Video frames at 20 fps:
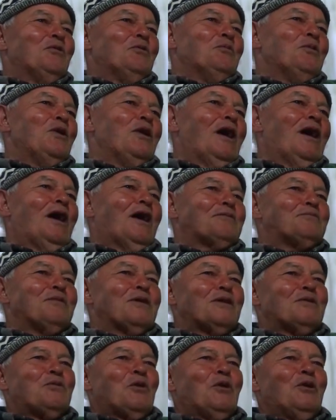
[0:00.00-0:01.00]

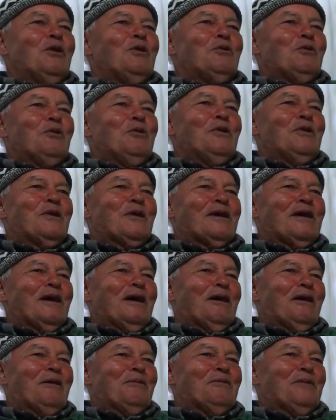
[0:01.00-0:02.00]
Mülahatma da boyuna gülüyor
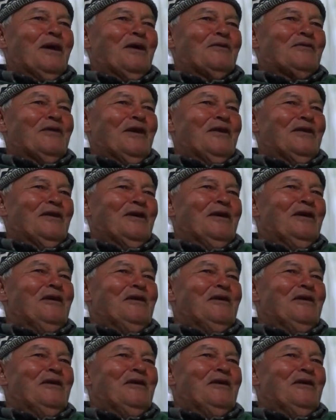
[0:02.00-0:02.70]
ha bak vallahi.